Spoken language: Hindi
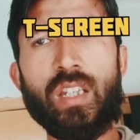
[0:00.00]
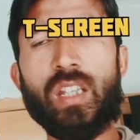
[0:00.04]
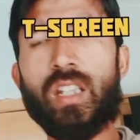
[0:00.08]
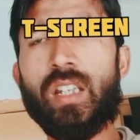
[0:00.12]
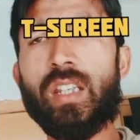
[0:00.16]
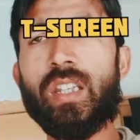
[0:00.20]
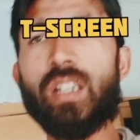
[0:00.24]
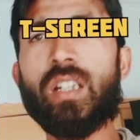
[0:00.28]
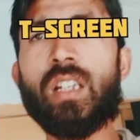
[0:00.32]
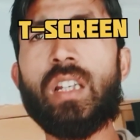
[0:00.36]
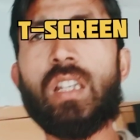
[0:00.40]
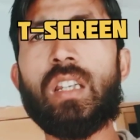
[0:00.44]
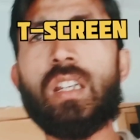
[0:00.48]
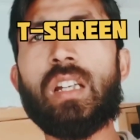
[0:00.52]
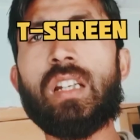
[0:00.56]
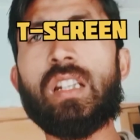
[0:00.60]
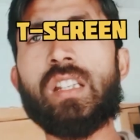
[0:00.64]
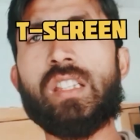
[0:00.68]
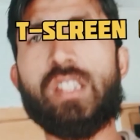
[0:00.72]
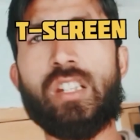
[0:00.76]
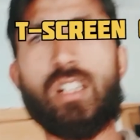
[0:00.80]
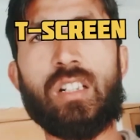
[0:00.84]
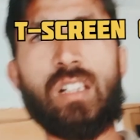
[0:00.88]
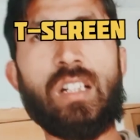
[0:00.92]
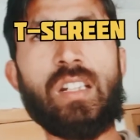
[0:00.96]
ये नहीं कि अल्लाह
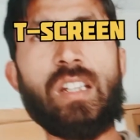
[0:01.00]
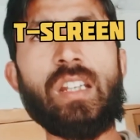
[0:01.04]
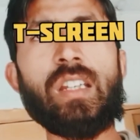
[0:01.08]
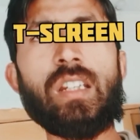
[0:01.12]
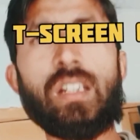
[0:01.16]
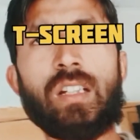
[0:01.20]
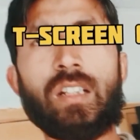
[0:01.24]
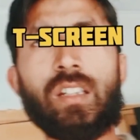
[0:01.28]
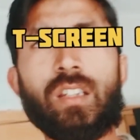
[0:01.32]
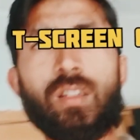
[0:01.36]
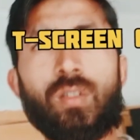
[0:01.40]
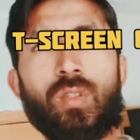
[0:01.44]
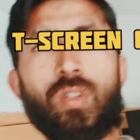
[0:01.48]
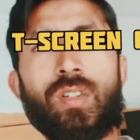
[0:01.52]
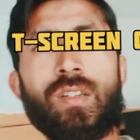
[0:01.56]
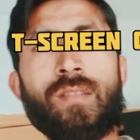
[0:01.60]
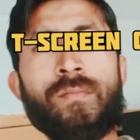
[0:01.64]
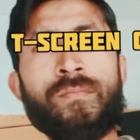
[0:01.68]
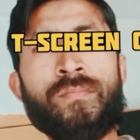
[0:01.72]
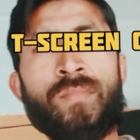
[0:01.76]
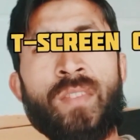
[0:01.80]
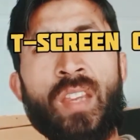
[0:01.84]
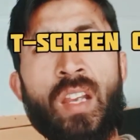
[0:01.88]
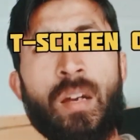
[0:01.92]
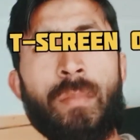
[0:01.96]
ने जगह नहीं रखी
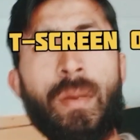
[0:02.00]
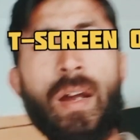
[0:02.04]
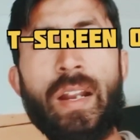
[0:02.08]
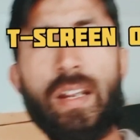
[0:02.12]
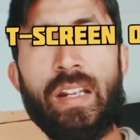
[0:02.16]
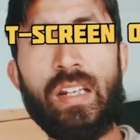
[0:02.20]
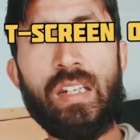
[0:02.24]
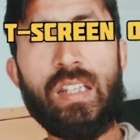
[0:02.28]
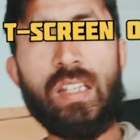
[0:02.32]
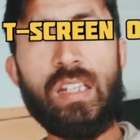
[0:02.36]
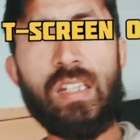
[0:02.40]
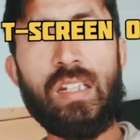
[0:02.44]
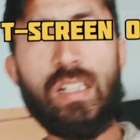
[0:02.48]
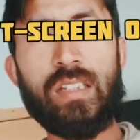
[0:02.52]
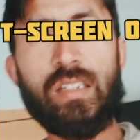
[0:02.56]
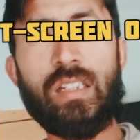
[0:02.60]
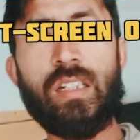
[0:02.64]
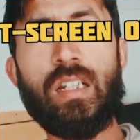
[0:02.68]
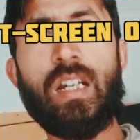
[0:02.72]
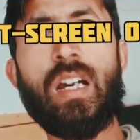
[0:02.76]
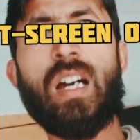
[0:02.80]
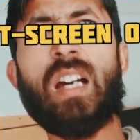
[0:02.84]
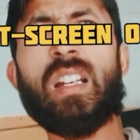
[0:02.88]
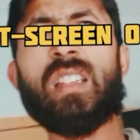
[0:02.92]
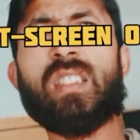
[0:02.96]
हुई हमारे लिए अल्लाह
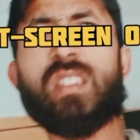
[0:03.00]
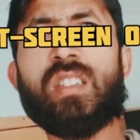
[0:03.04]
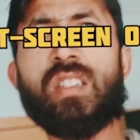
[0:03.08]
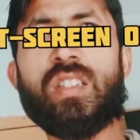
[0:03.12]
ताला हर